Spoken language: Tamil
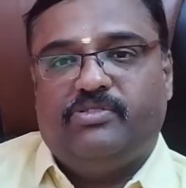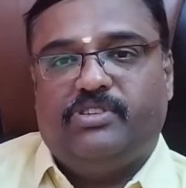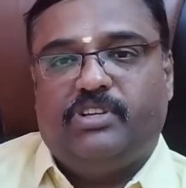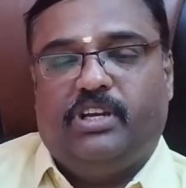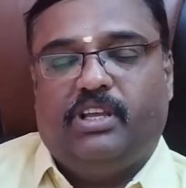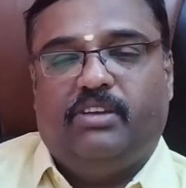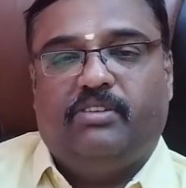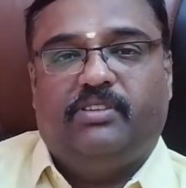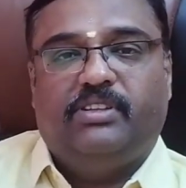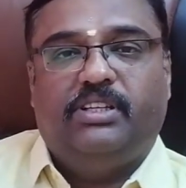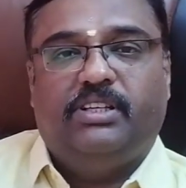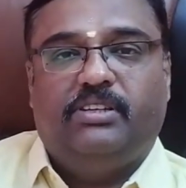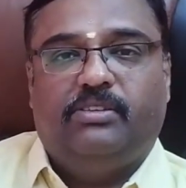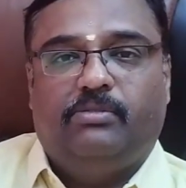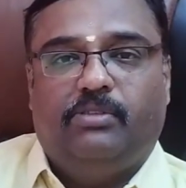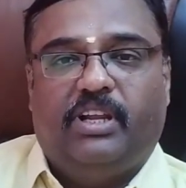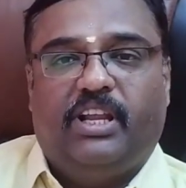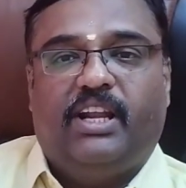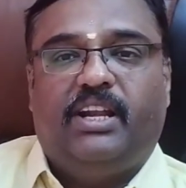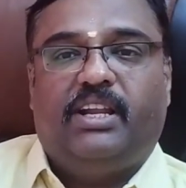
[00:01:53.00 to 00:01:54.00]
யூனிவர்சிட்டிக்கு வந்து
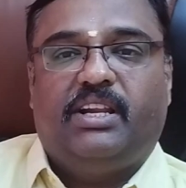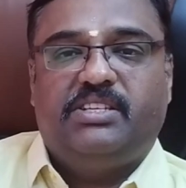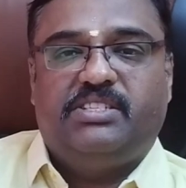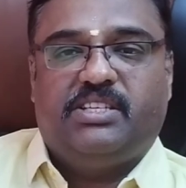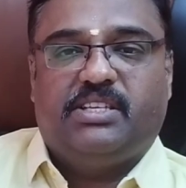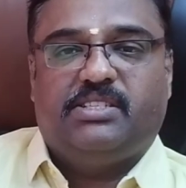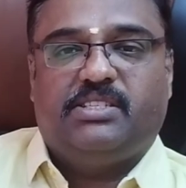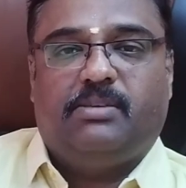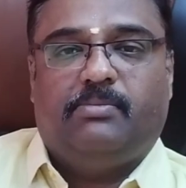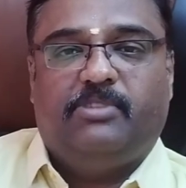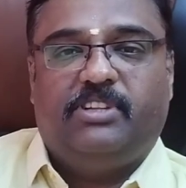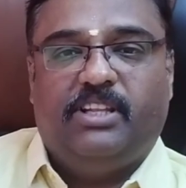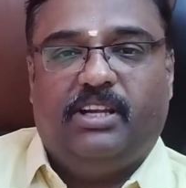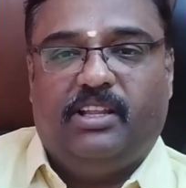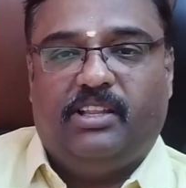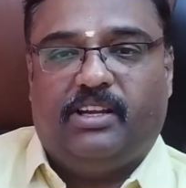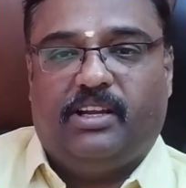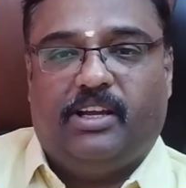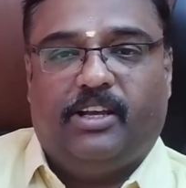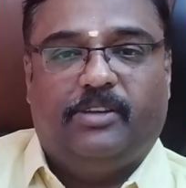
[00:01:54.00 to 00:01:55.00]
ஒரு என்ட்ரன்ஸ் எக்ஸாம் வந்து
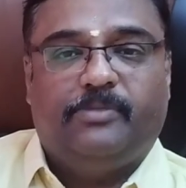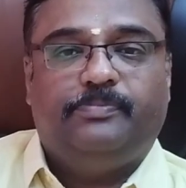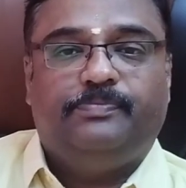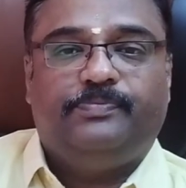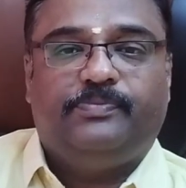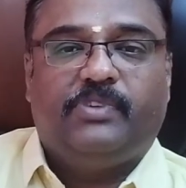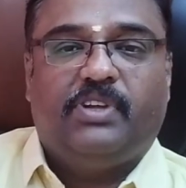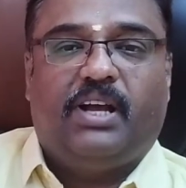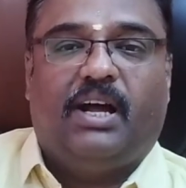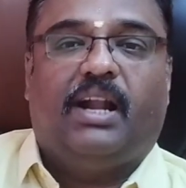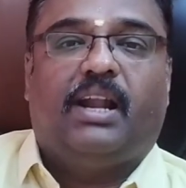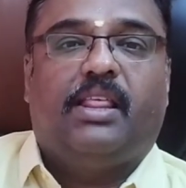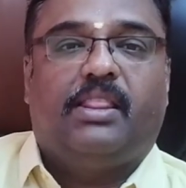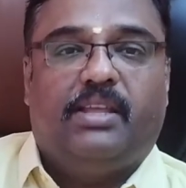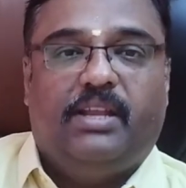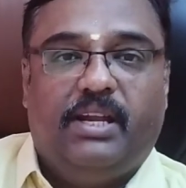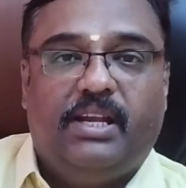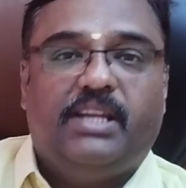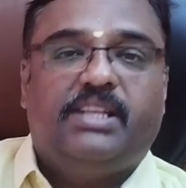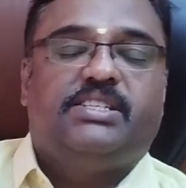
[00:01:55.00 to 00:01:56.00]
எழுதுறாங்க ஆனால்
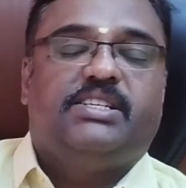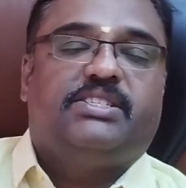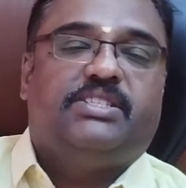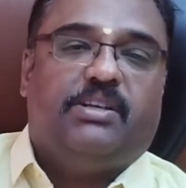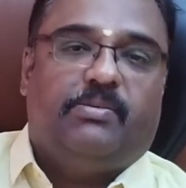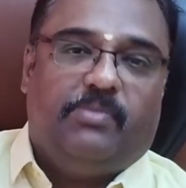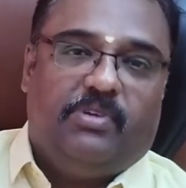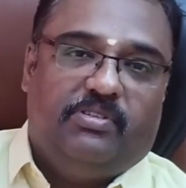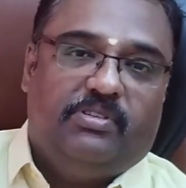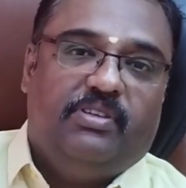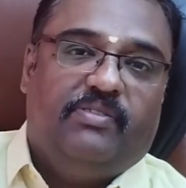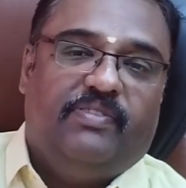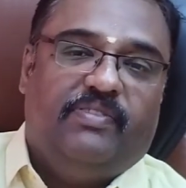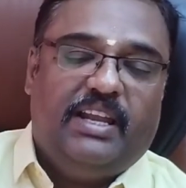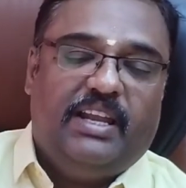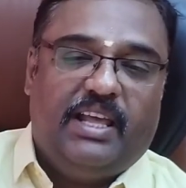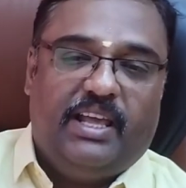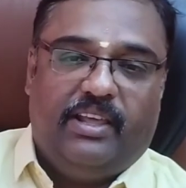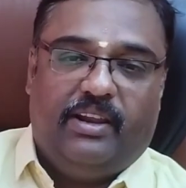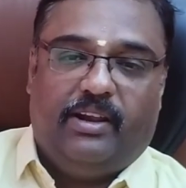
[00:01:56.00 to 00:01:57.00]
அந்த என்ட்ரன்ஸ் எக்ஸாமில்
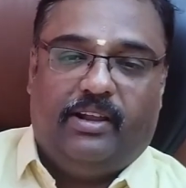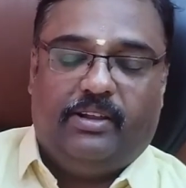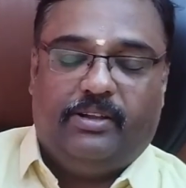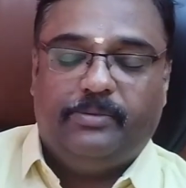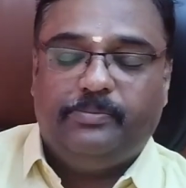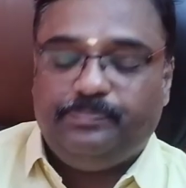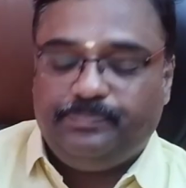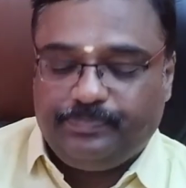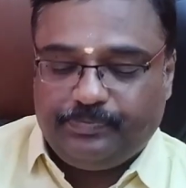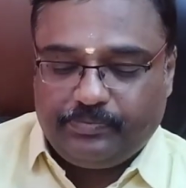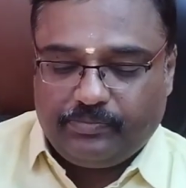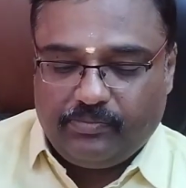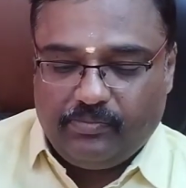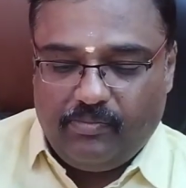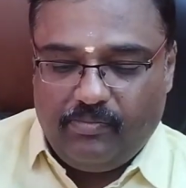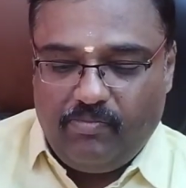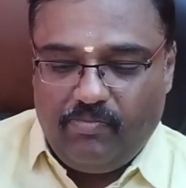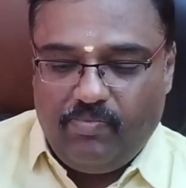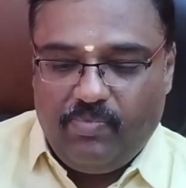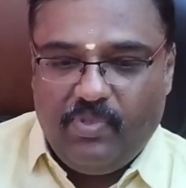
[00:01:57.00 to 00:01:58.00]
ஃபெயில் ஆகிடுறாங்க
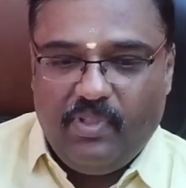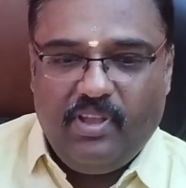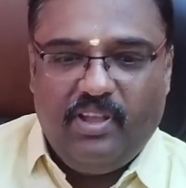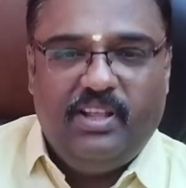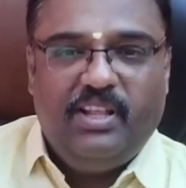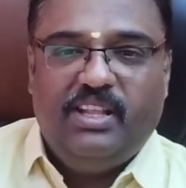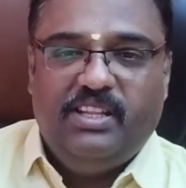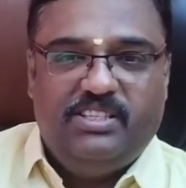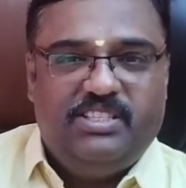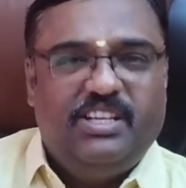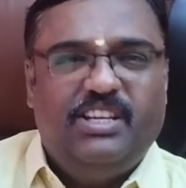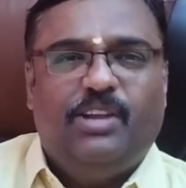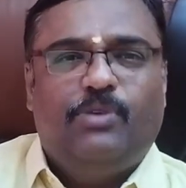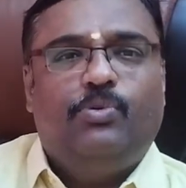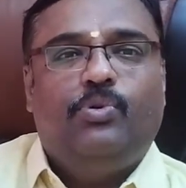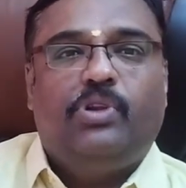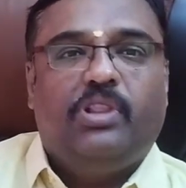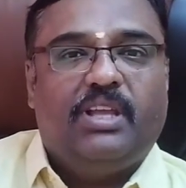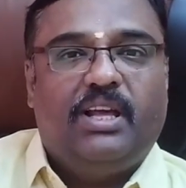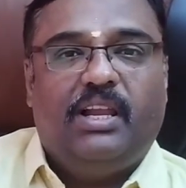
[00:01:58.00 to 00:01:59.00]
சின்ன
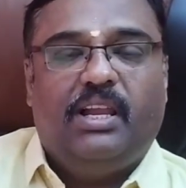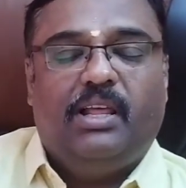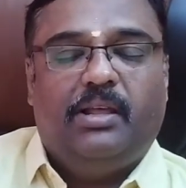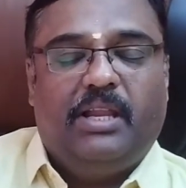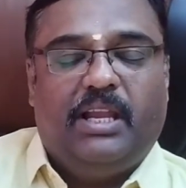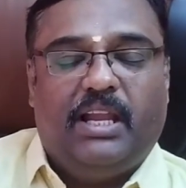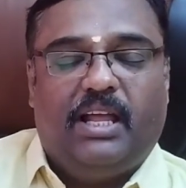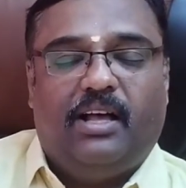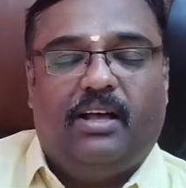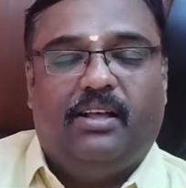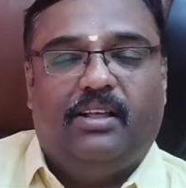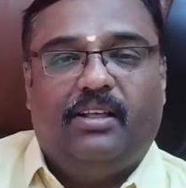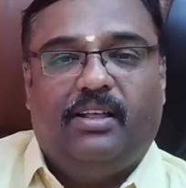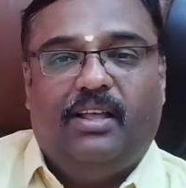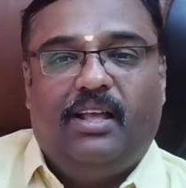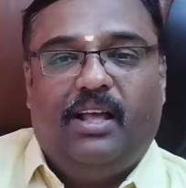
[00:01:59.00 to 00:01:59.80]
ஊர் தான் இல்லைங்களா